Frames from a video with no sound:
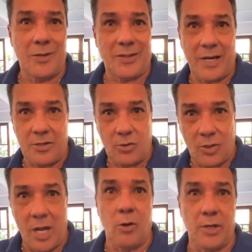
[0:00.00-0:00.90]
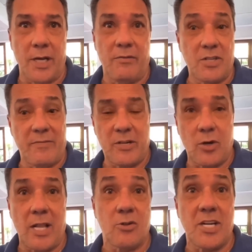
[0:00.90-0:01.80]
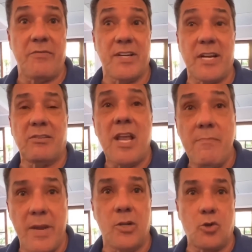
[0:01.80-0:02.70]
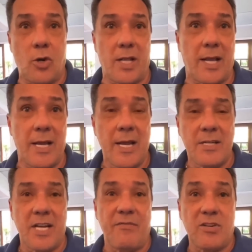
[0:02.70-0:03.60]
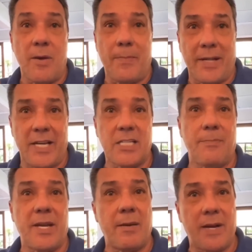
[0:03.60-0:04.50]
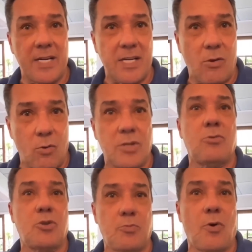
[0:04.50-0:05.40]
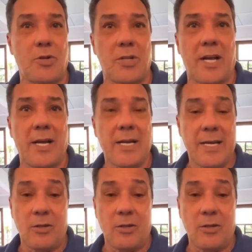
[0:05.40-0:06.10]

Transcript: tradicional nele. Você vai jogar lá, os adversários têm medo de jogar lá. Você tem que fazer uma palestra para quebrar essa coisa do esporte lá.